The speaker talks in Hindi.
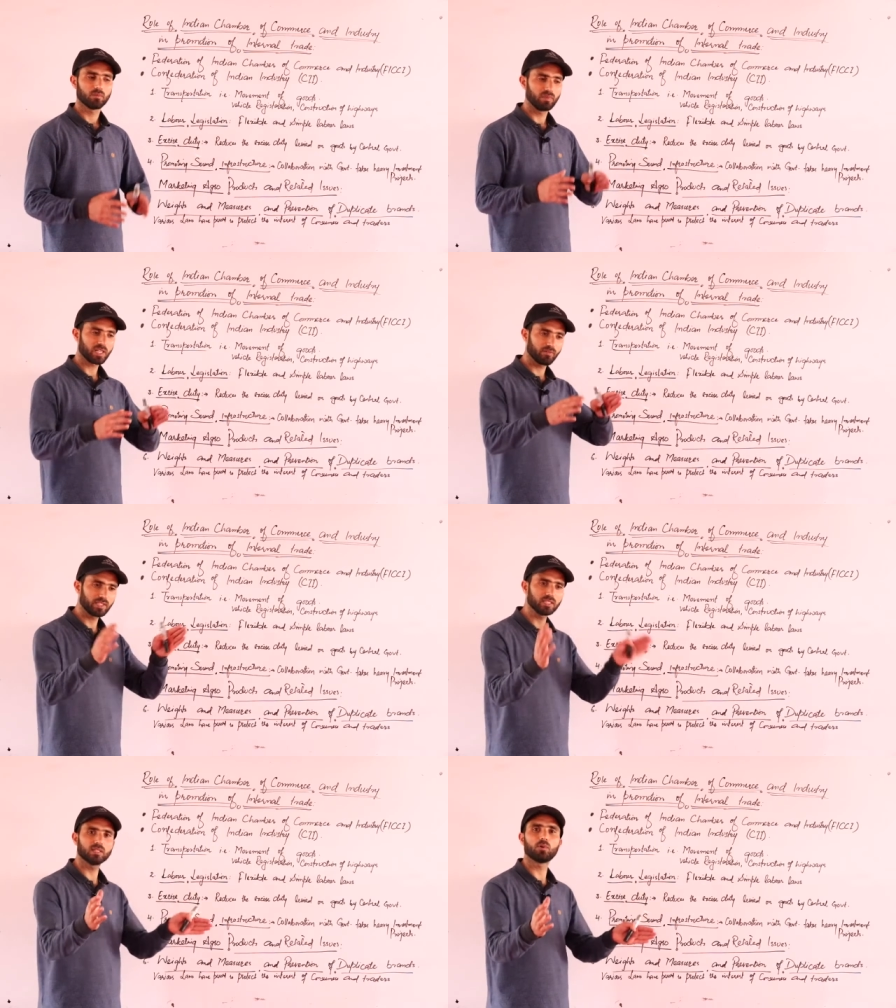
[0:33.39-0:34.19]
बल्कि
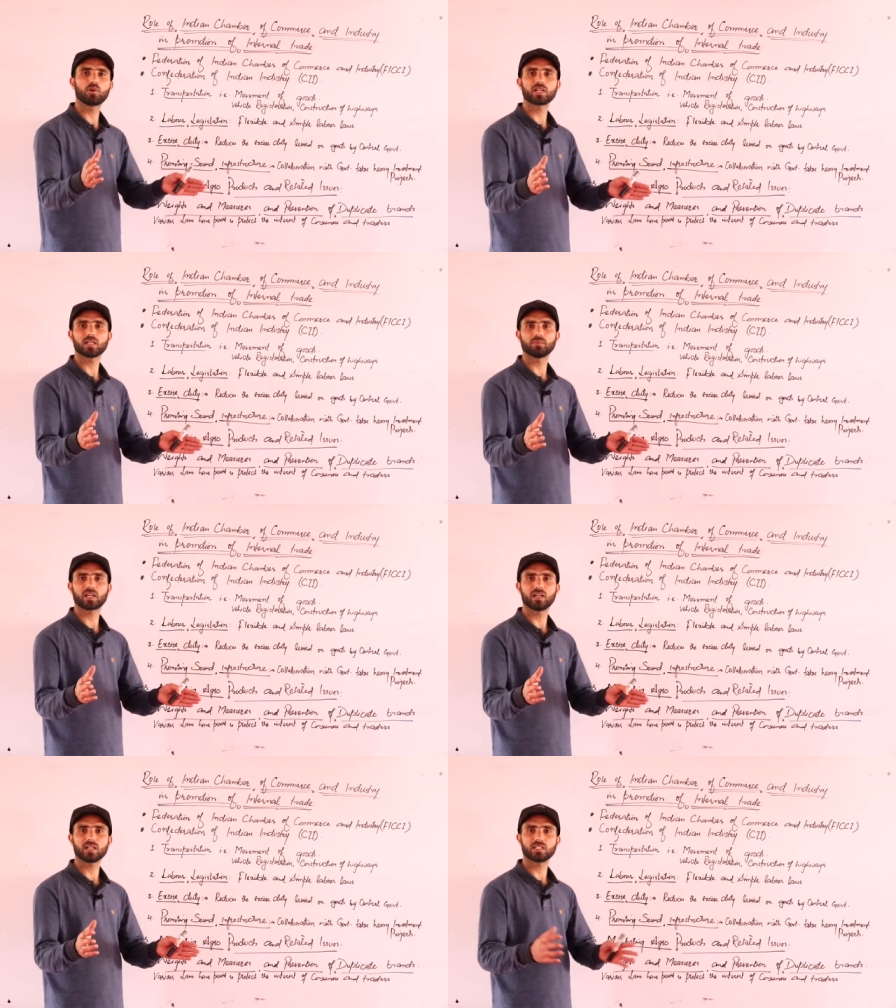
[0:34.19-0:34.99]
विद इन द बाउंड्रीज ऑफ द
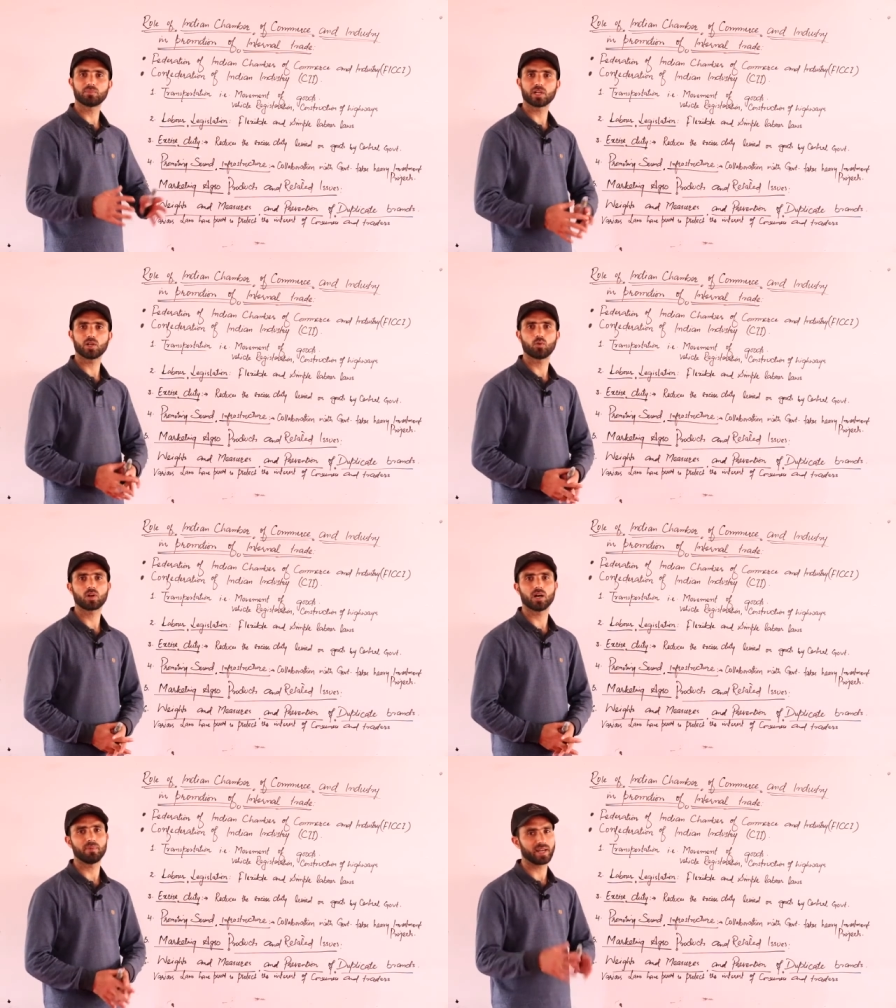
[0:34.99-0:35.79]
कंट्री जब ट्रेड
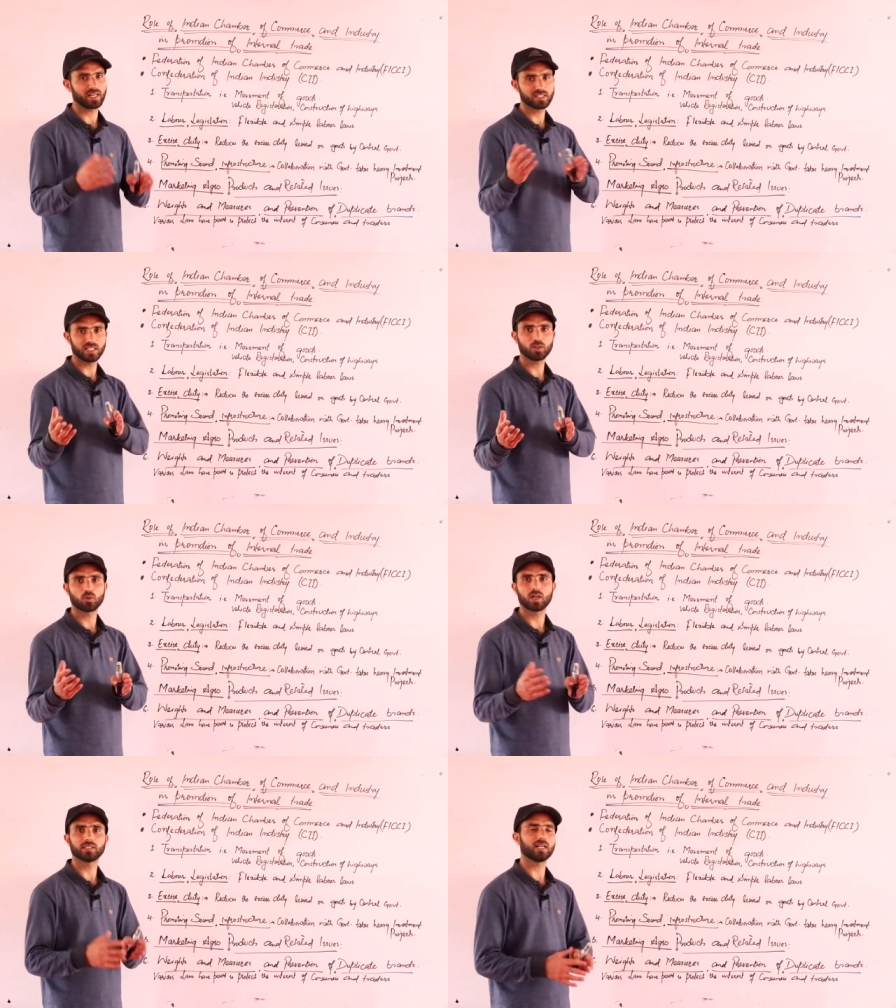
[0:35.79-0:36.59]
होगा बाइंग एंड सेलिंग
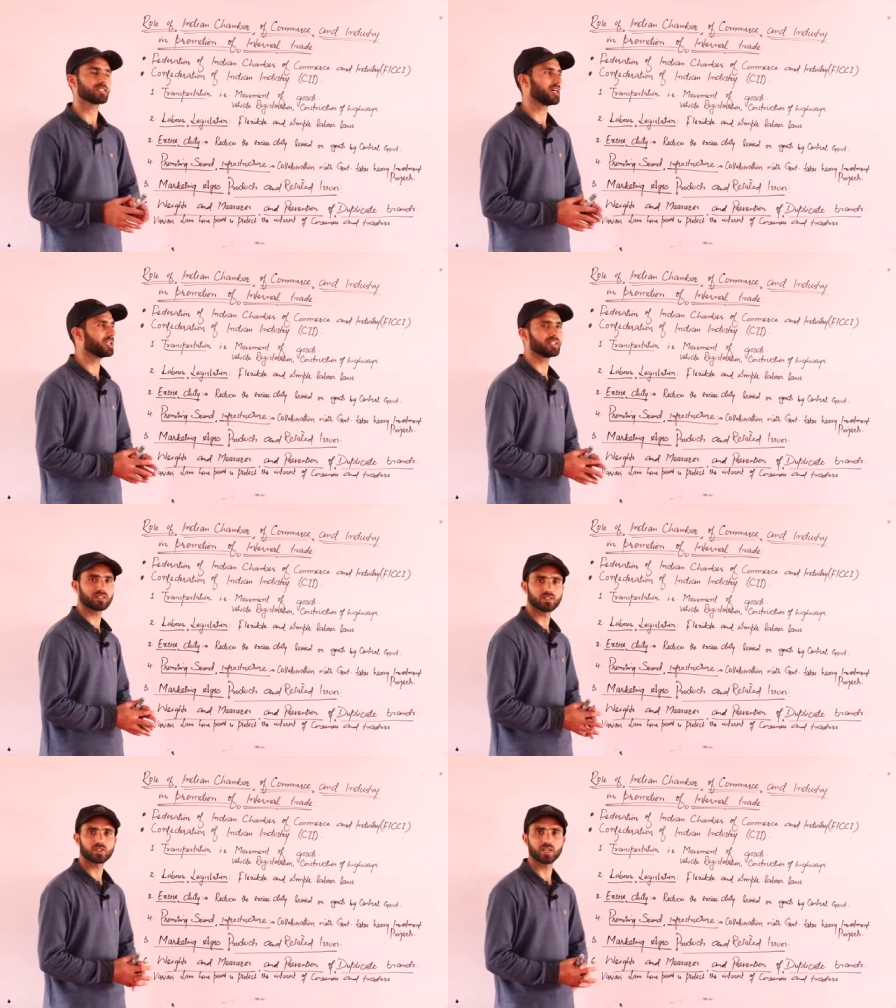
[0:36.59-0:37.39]
होगा दैट्स कॉल्ड
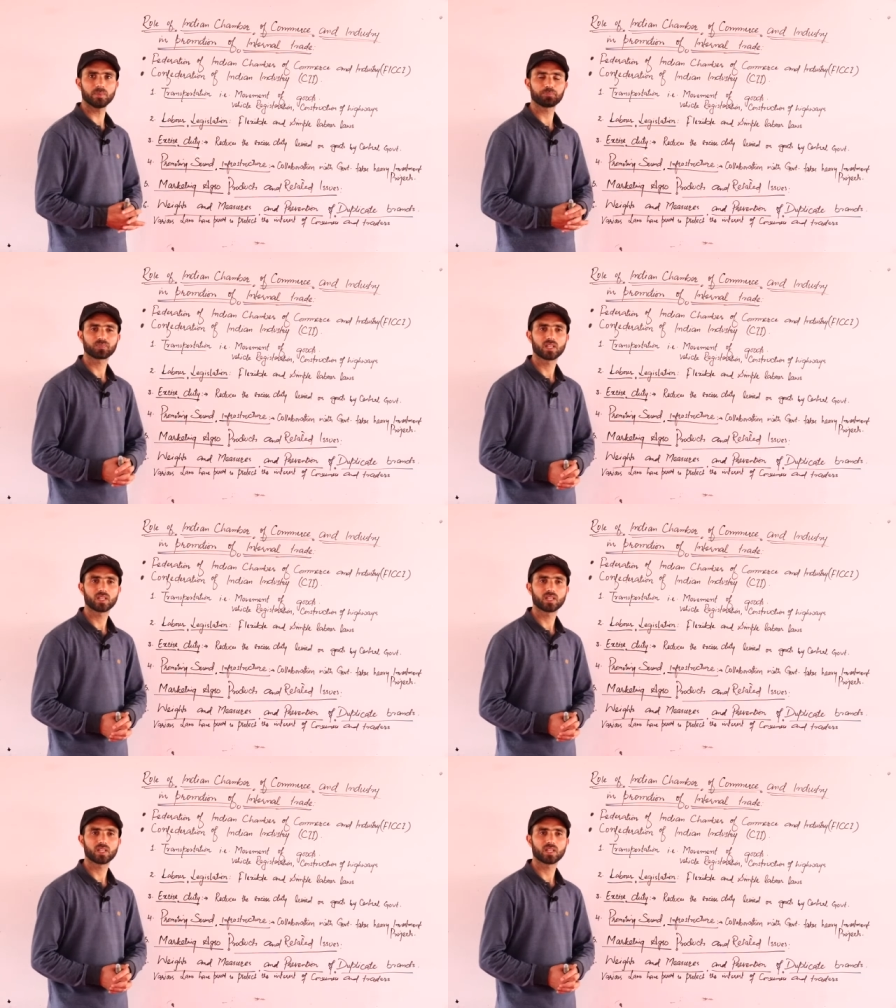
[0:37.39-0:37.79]
इंटरनल ट्रेड